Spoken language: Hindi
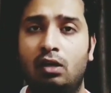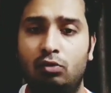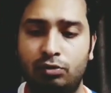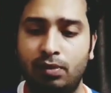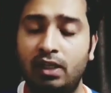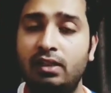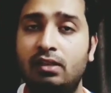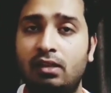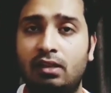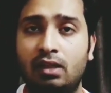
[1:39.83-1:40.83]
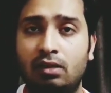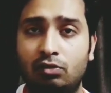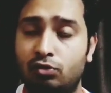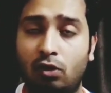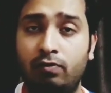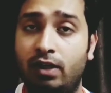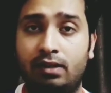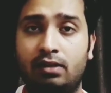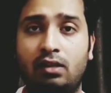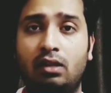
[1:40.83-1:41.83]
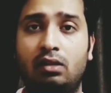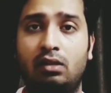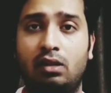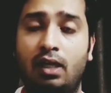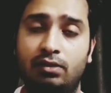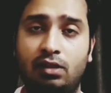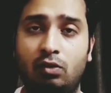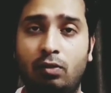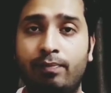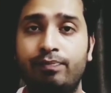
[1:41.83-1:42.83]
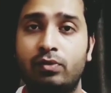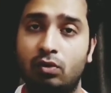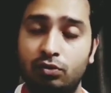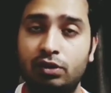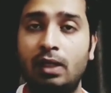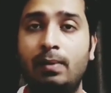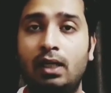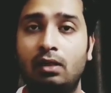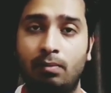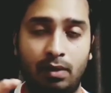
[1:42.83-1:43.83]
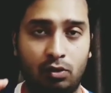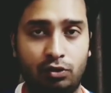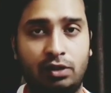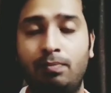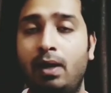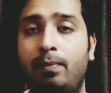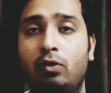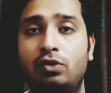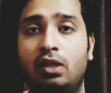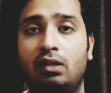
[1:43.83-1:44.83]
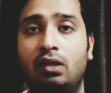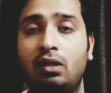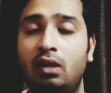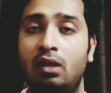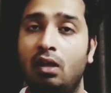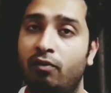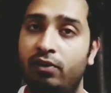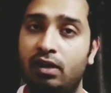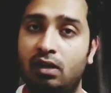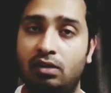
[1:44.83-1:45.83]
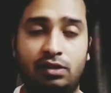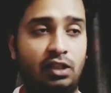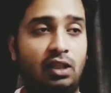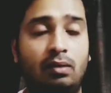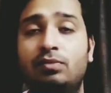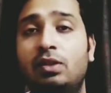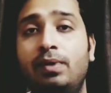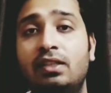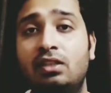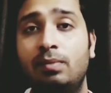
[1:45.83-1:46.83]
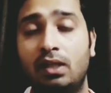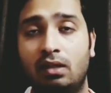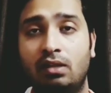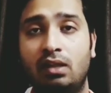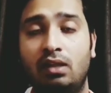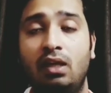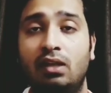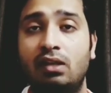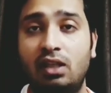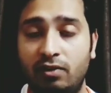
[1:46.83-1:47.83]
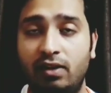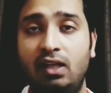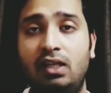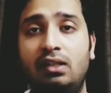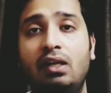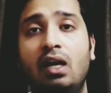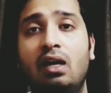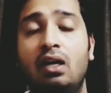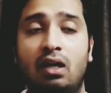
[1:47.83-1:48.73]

उसमें लिख देता था सॉल्व कर देता था आंसर को उसके बाद मैं क्वेश्चन पे अप्रोच करता था फिर जैसे कि हम सी e में करते हैं कि गिवन लिख दिया